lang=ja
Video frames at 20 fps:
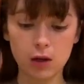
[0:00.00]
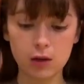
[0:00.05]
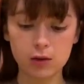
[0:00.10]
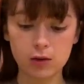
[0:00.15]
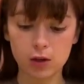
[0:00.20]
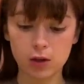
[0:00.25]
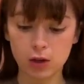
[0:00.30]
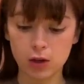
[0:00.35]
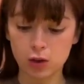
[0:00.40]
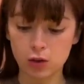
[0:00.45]

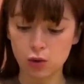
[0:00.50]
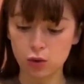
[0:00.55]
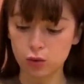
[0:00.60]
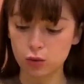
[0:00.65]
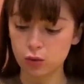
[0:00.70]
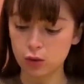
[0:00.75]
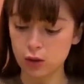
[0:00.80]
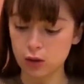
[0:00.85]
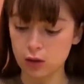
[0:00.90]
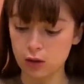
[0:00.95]
チにちょう
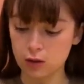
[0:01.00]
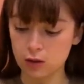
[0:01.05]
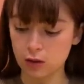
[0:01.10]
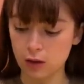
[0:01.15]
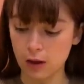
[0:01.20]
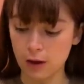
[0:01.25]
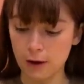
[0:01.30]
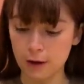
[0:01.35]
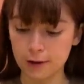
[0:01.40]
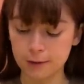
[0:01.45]
どいいです
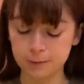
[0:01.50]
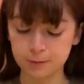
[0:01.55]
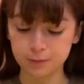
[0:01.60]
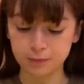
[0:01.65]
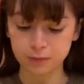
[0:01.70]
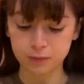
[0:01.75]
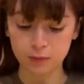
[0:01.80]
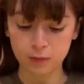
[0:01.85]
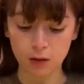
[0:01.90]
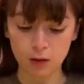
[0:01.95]
ね
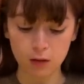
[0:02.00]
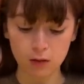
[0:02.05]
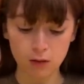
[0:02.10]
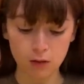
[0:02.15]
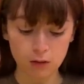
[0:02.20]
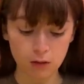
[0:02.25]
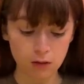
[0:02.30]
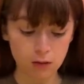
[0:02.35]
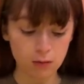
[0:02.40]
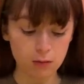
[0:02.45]

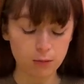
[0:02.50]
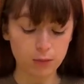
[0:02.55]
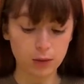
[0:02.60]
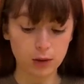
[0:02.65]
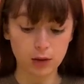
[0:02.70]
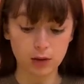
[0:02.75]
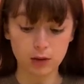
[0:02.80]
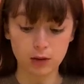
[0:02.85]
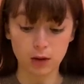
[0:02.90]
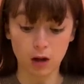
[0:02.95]
ぴっ
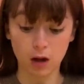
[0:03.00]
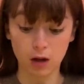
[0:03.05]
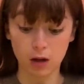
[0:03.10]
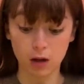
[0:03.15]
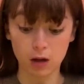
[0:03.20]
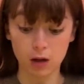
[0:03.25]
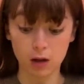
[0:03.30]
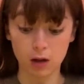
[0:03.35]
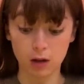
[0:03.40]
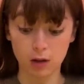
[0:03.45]
た
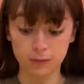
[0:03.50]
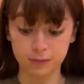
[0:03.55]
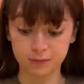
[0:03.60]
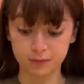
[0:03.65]
り